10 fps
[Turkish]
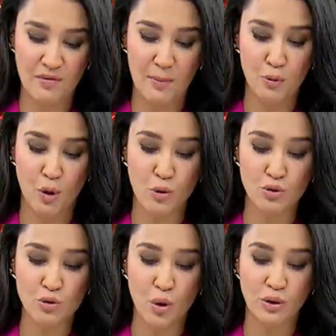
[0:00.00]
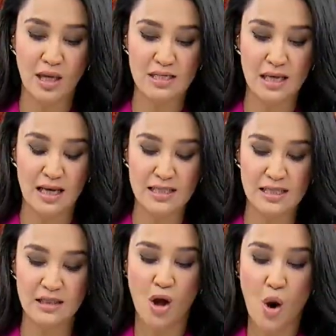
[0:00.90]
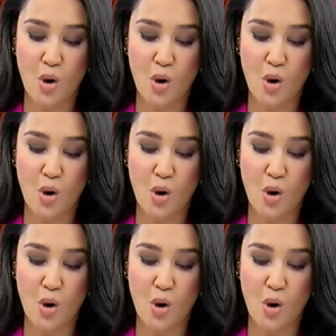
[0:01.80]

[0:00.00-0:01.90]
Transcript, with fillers: Ve promosyon yasalaşsın,